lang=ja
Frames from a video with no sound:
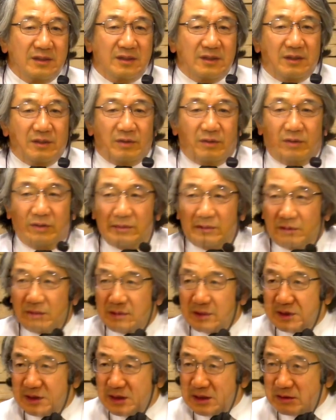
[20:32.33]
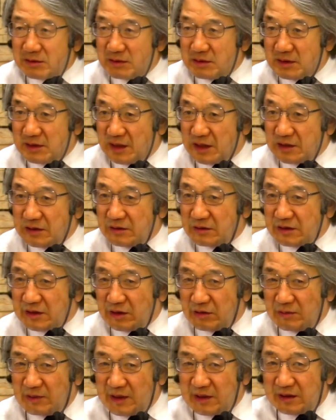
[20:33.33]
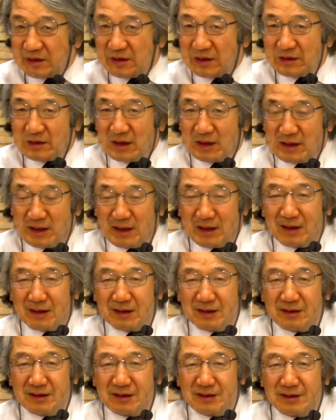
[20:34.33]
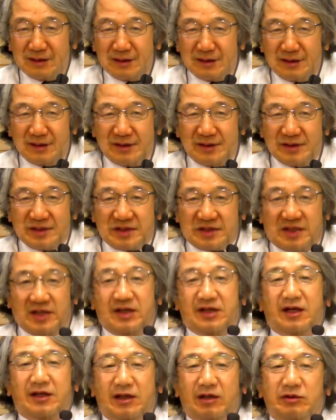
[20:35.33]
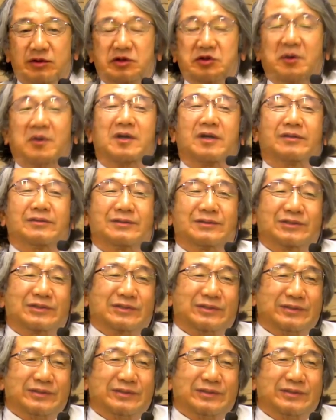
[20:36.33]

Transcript: 本当にキリストに出会い十字架の前に出てきたら精霊が働くときっと分かるんです